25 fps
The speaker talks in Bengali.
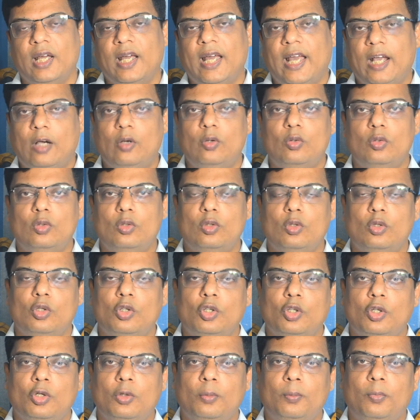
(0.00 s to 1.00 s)
এখন
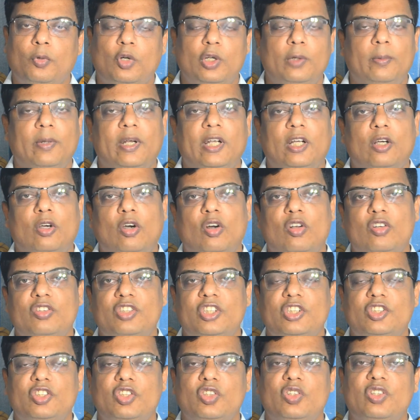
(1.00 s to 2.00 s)
পরিবারের
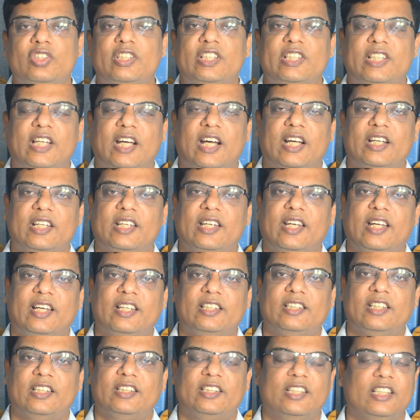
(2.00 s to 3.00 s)
খরচের জন্য যে টাকাটি
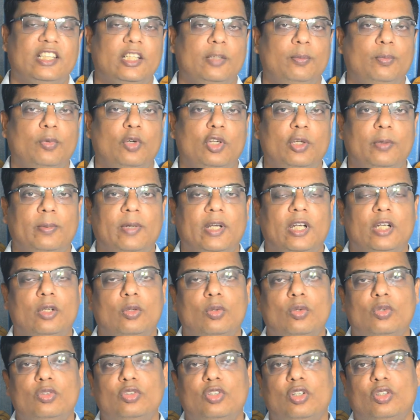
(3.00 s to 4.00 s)
রেখেছেন সেটি পরিবারের
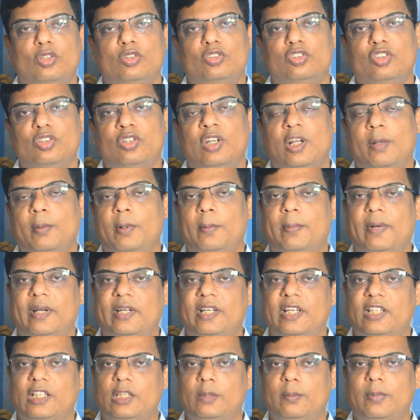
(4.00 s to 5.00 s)
কোনো সদস্যর নামে
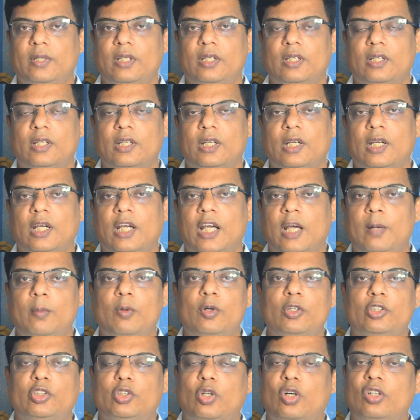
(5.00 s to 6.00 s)
পাঠিয়ে দিবেন
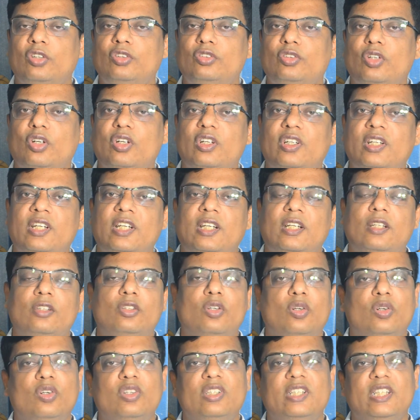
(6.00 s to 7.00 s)
এবং সঞ্চয়ের
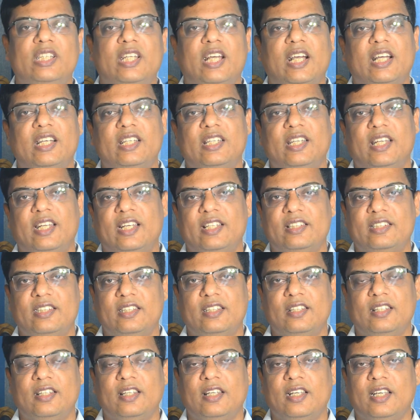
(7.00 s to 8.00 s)
জন্য যে টাকাটি
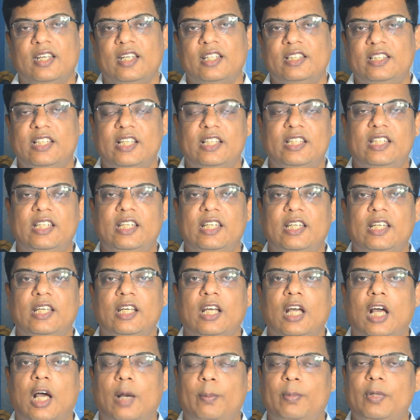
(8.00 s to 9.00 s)
রেখেছেন সেটি
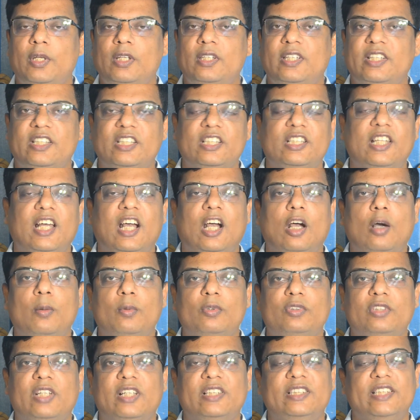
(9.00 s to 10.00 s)
আপনি দেশে থাকা
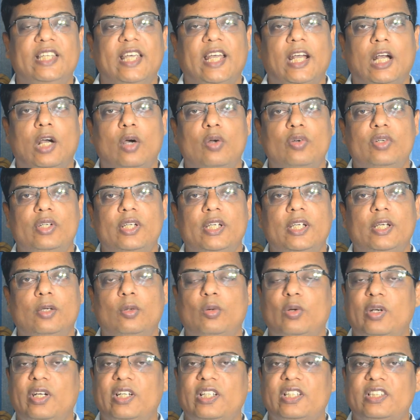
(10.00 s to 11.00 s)
অবস্থায় যে অ্যাকাউন্টটি
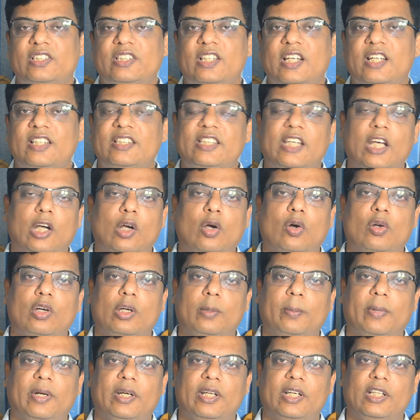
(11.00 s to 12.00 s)
করে এসেছিলেন সেই
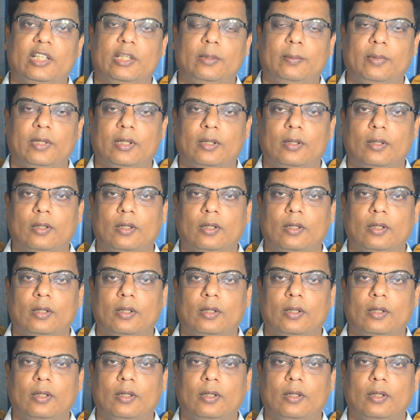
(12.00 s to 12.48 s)
অ্যাকাউন্টে পাঠিয়ে দেবেন